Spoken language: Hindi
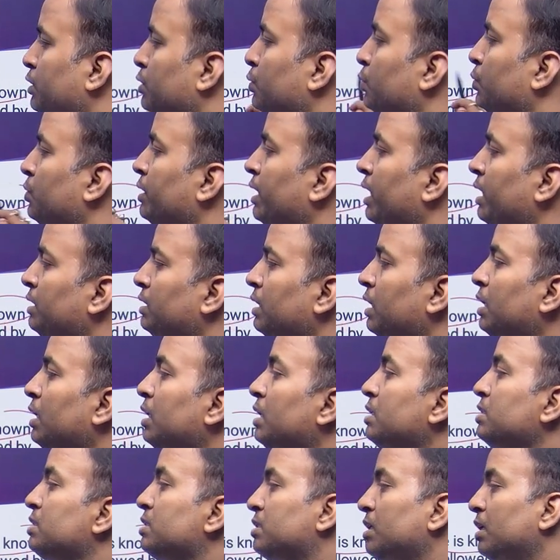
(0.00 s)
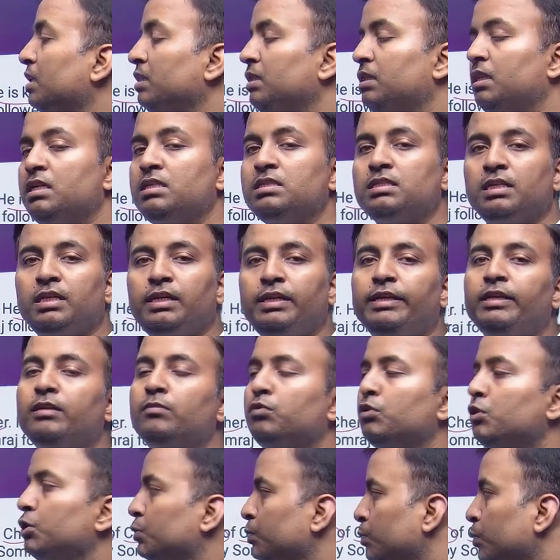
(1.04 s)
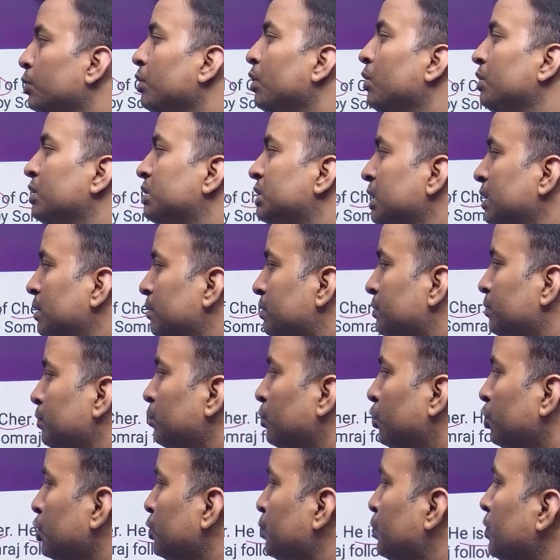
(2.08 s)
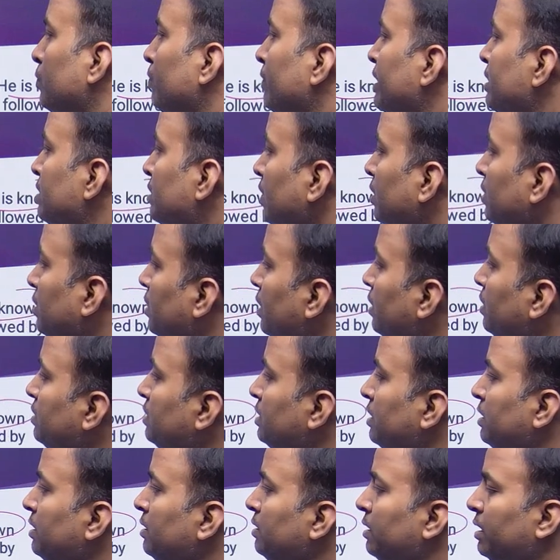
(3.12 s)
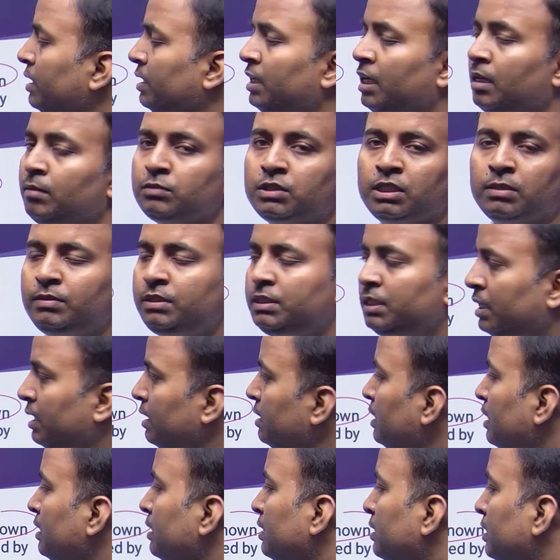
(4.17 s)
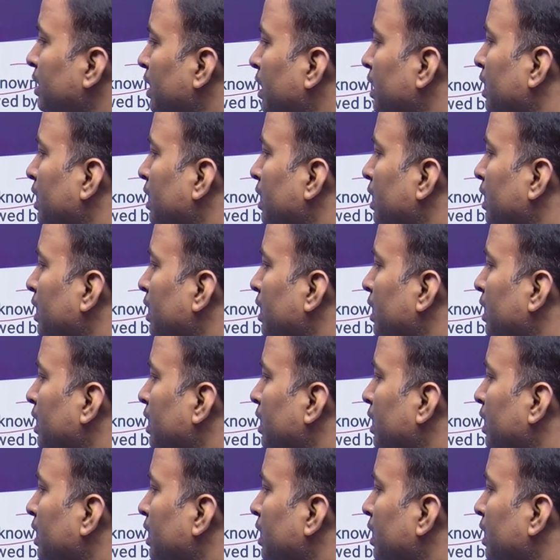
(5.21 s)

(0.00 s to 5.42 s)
नोन एज संतन सिंह इन भोजपुर और इसे भोजपुर में संतन सिंह के नाम से भी जाना जाता था